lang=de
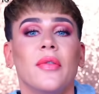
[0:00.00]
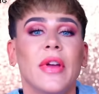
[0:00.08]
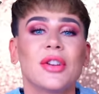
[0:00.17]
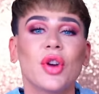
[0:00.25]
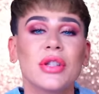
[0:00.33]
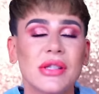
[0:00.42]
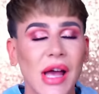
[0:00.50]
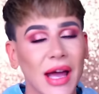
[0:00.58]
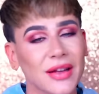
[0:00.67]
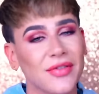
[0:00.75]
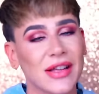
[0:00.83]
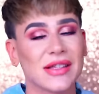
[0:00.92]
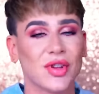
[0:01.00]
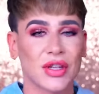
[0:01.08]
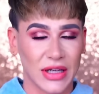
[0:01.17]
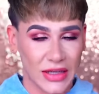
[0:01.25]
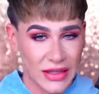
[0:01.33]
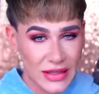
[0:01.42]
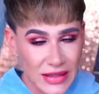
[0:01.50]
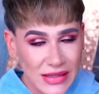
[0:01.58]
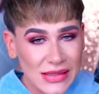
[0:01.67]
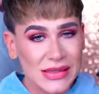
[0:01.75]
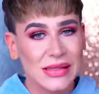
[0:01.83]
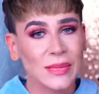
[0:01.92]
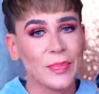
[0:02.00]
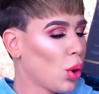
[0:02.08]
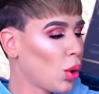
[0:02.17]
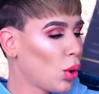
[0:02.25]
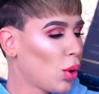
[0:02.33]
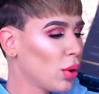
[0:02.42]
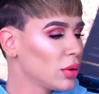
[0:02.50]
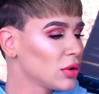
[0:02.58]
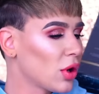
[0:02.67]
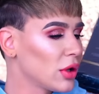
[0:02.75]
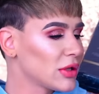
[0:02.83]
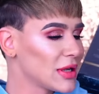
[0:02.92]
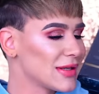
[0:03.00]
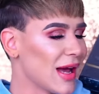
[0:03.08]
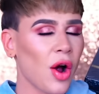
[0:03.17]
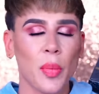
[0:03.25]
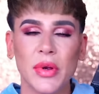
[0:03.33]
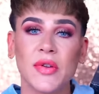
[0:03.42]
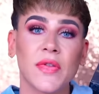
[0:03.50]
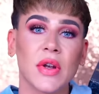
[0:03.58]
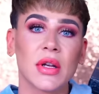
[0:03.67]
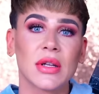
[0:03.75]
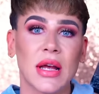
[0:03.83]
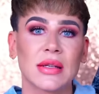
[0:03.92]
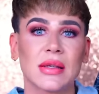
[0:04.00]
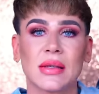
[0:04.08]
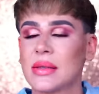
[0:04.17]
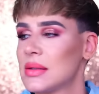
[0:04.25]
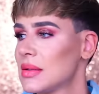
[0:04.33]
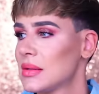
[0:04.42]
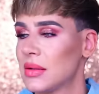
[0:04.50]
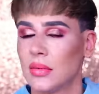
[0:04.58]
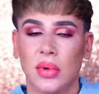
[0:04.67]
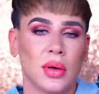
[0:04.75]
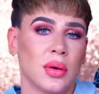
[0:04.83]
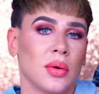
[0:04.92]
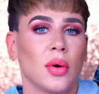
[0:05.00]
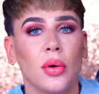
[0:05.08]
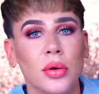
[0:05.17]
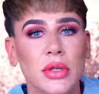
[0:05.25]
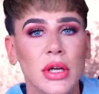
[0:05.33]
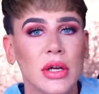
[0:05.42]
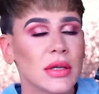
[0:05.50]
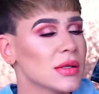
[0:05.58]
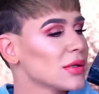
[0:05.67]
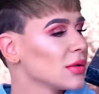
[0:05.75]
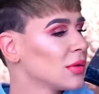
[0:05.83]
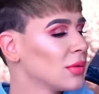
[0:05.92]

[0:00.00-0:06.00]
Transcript: werde euch zeigen, was dort drin ist und euch dann sagen, ob ich finde, dass es unnötig ist